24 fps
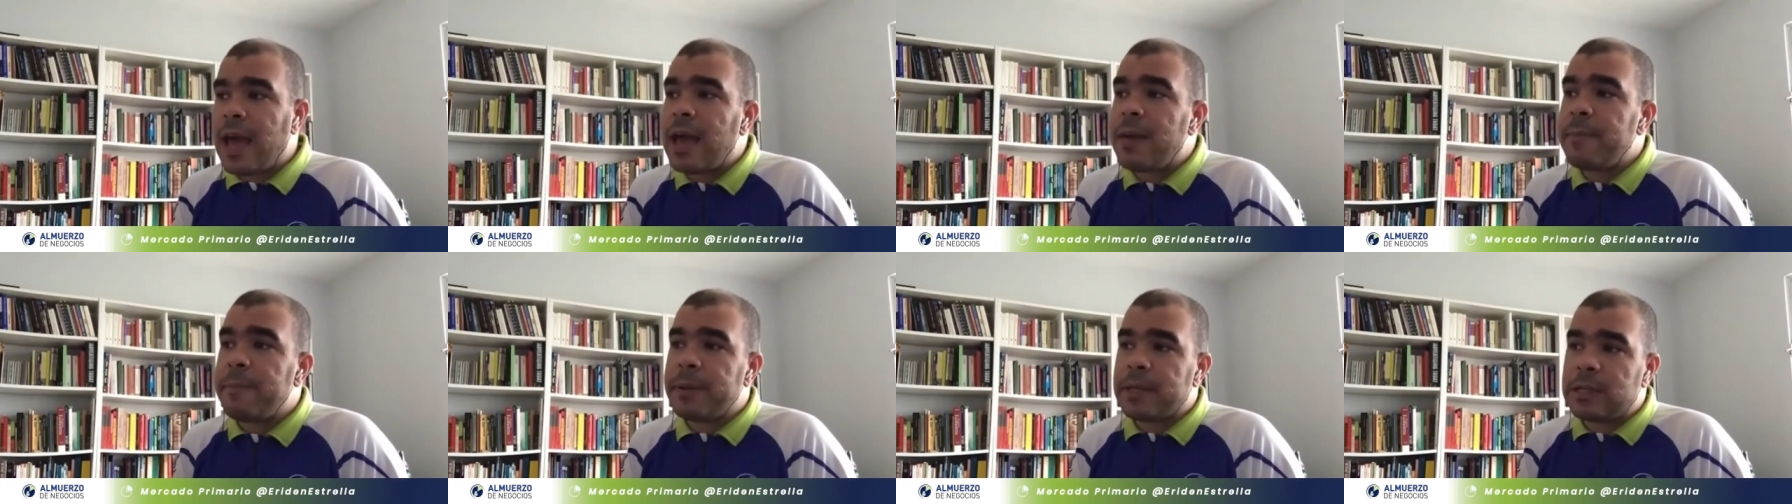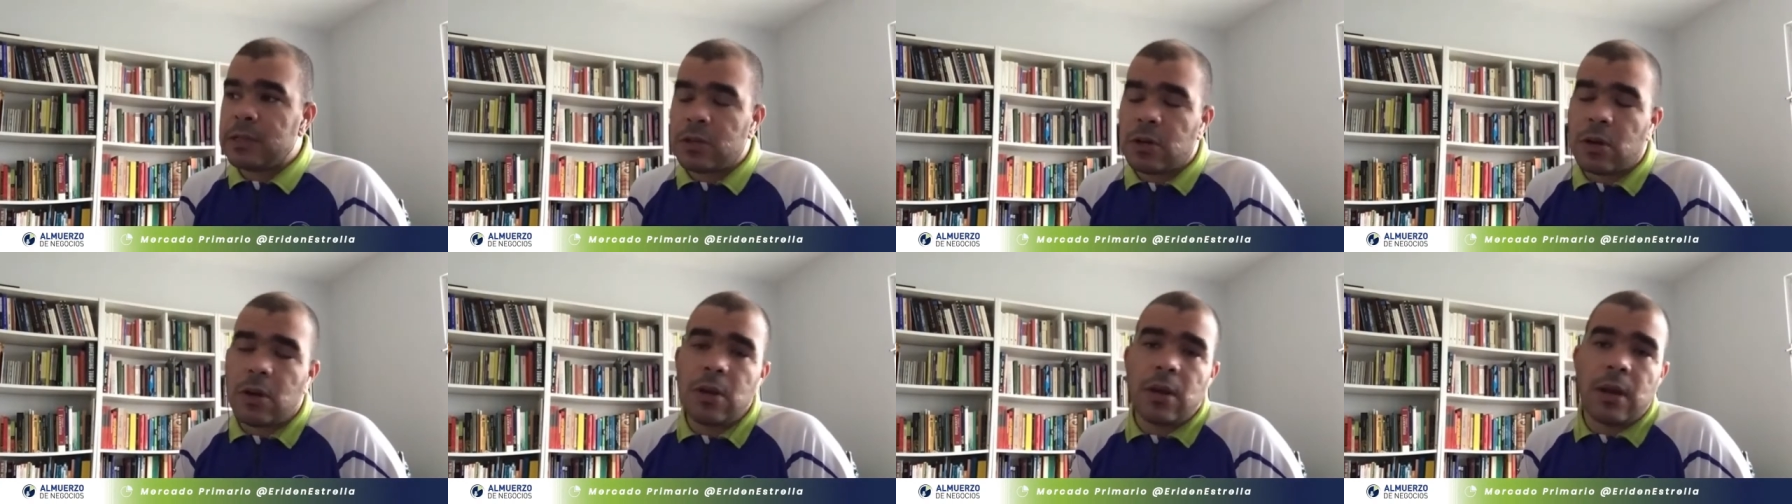hay
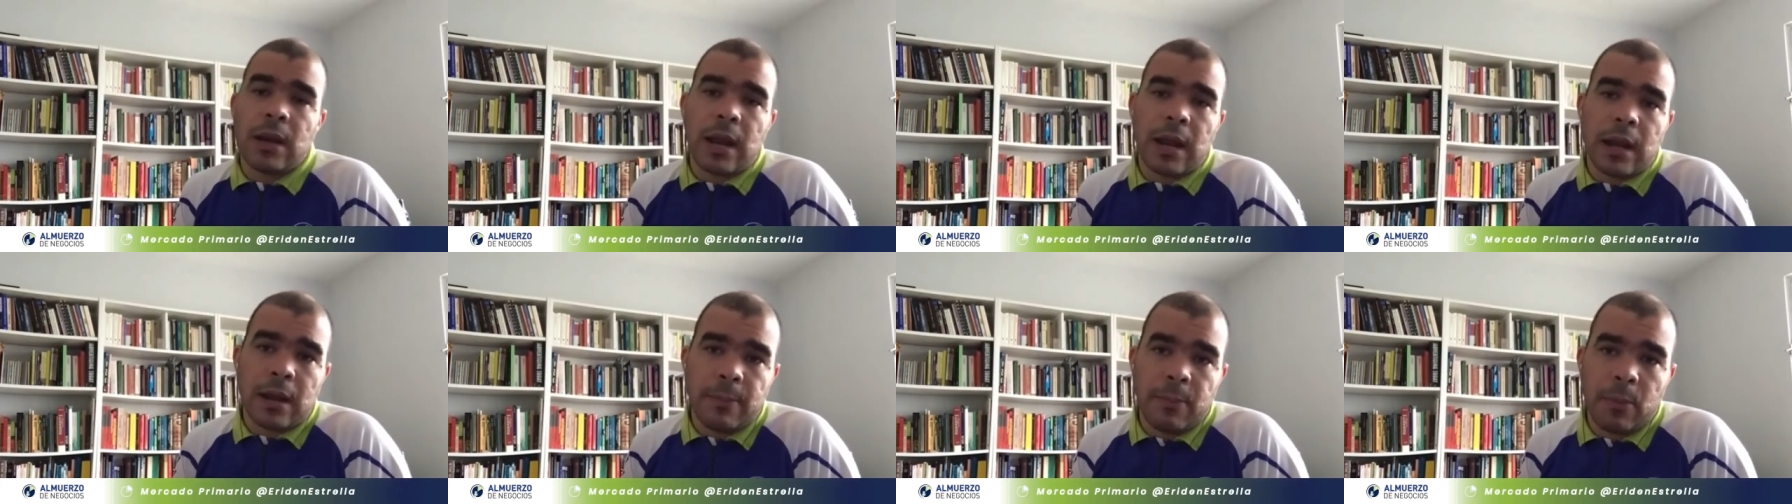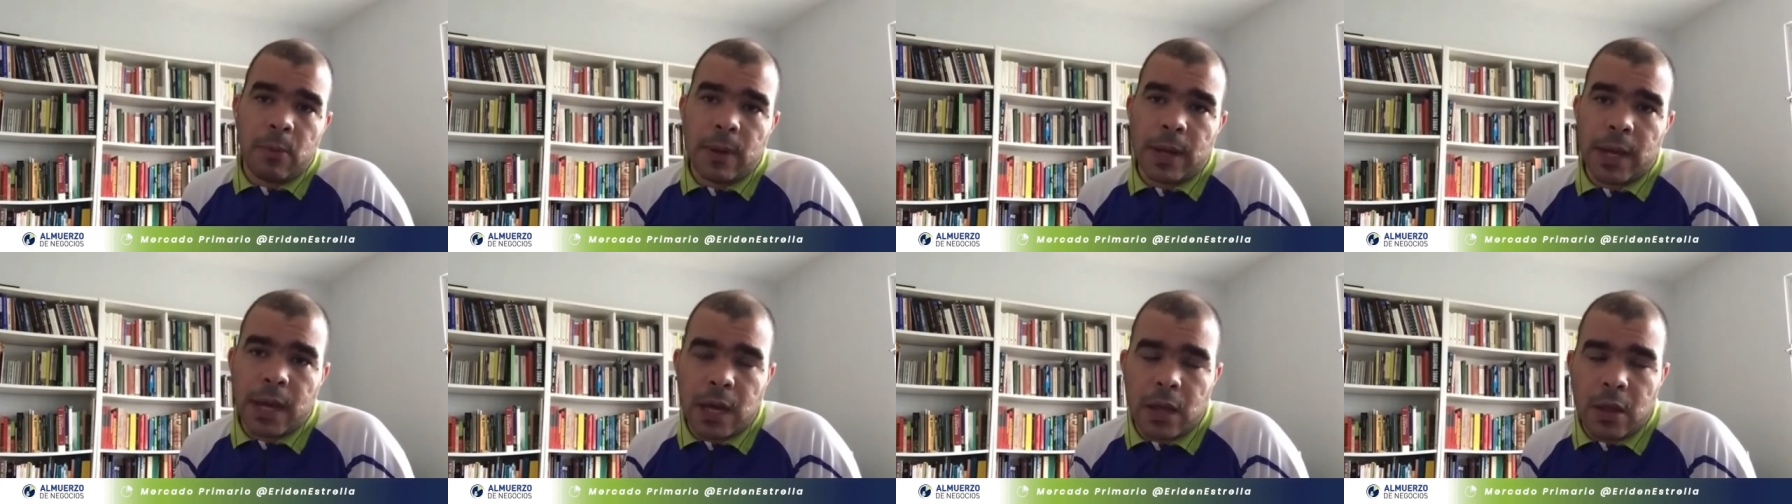petróleo en la
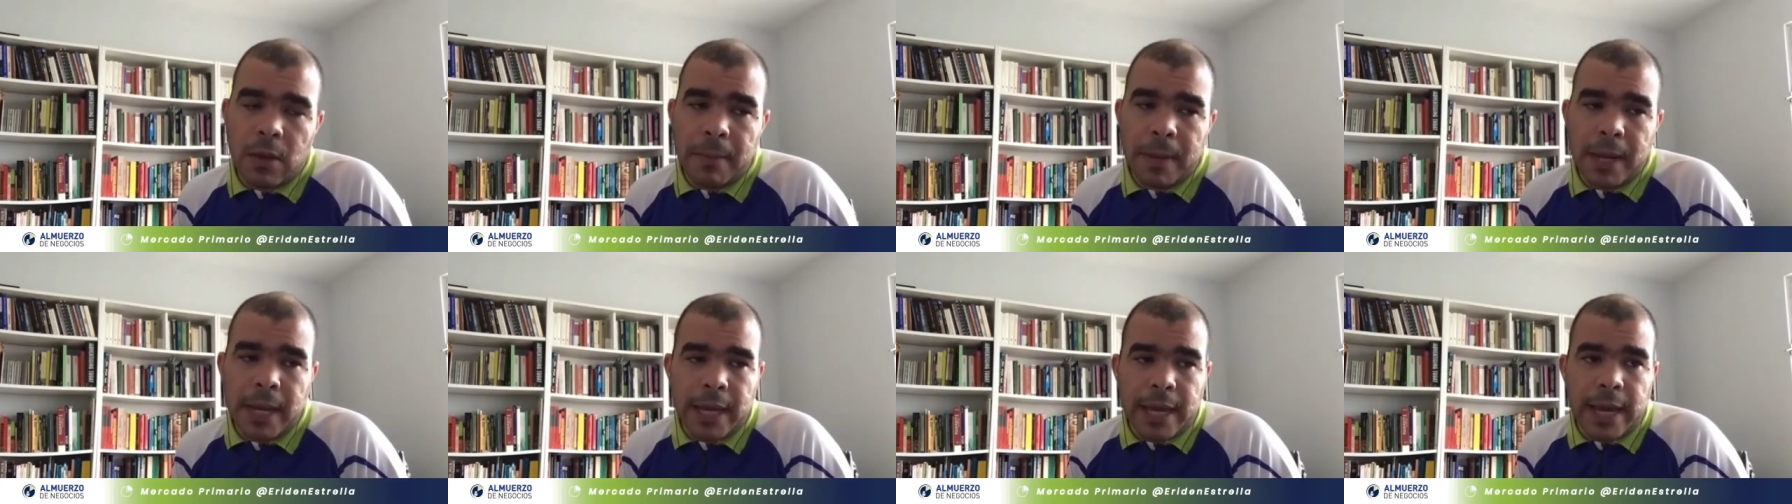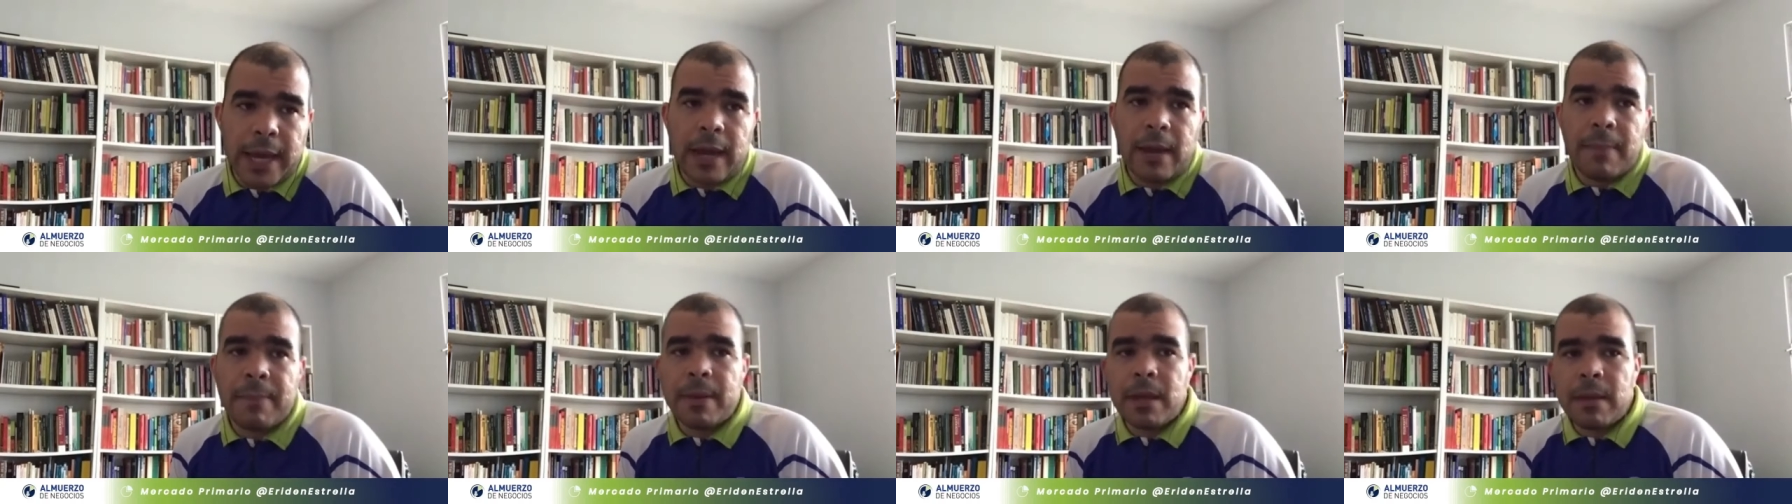República Dominicana.